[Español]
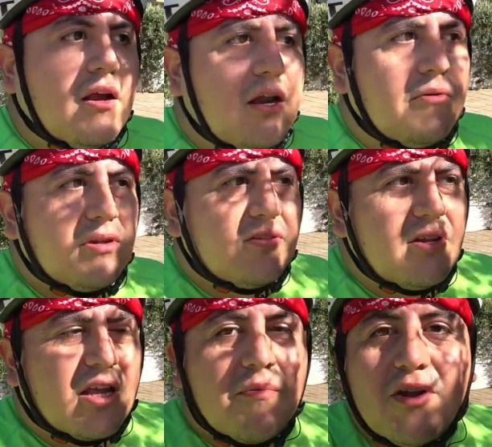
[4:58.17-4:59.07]
La cuestión
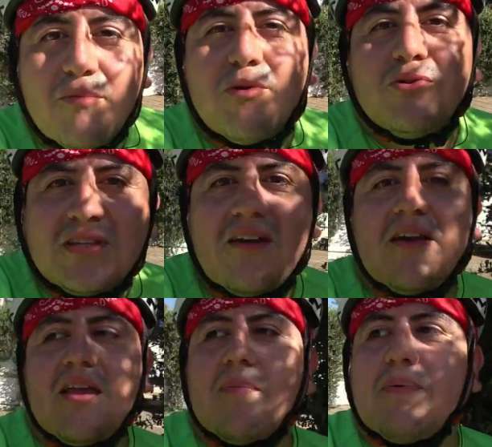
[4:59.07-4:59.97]
es que a mí no me gustaban
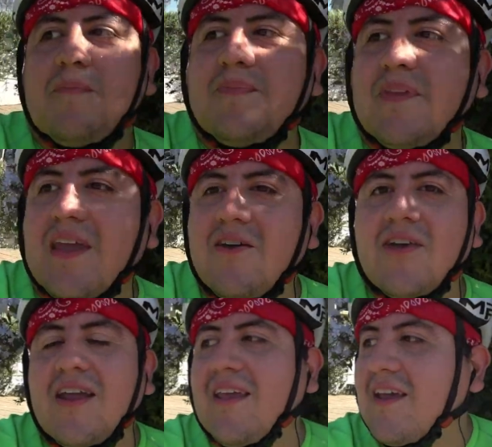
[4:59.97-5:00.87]
ellas. Y yo
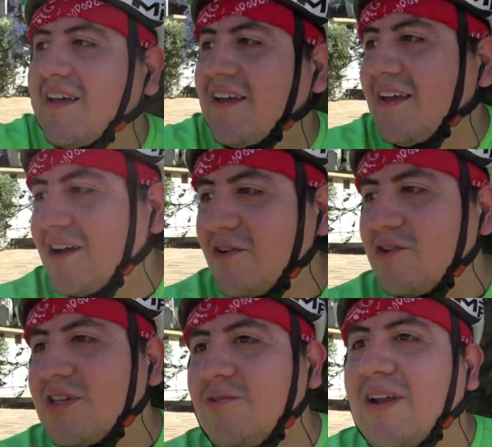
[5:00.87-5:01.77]
quería eh,
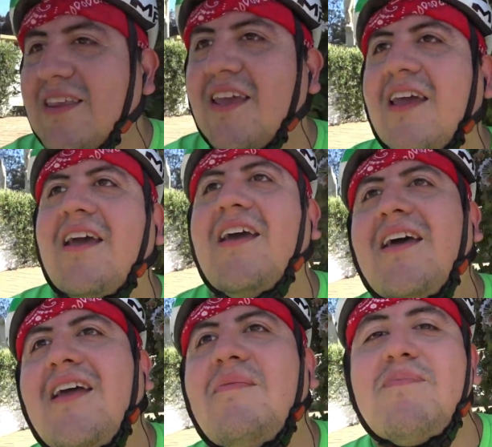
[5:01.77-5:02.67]
conocer una
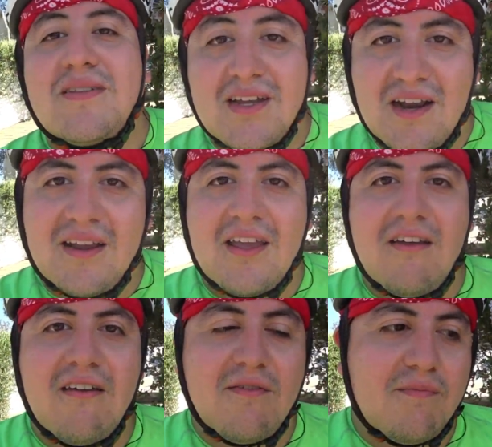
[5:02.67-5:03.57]
chica especial
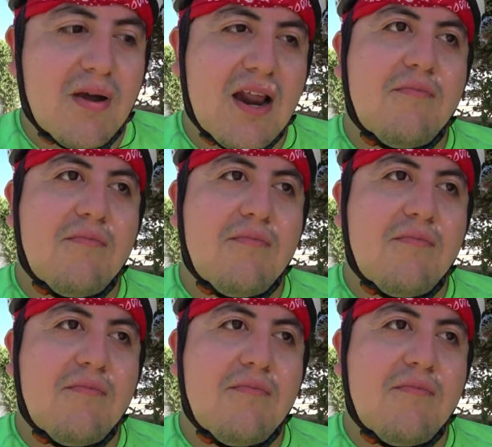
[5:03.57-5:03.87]
que para